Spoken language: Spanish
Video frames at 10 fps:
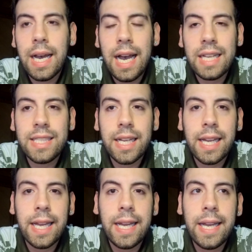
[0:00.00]
Así
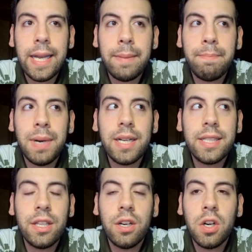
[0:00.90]
que
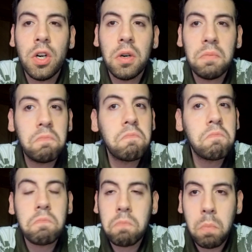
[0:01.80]
partido
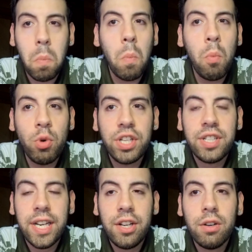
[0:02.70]
muy
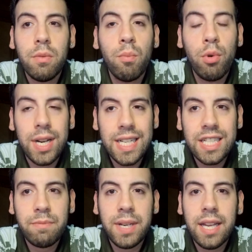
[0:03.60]
serio, buenas
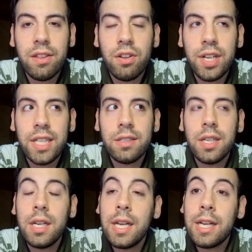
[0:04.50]
aspiraciones.
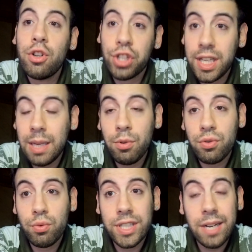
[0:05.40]
Nos
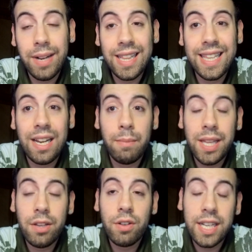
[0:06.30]
quitamos un rival del
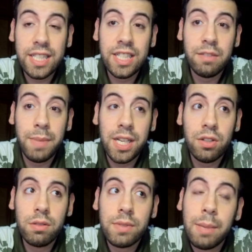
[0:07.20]
medio, que es el
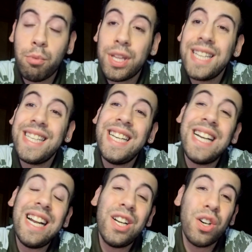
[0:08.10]
español, que podía tener
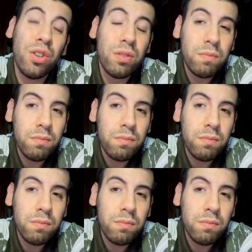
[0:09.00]
algo,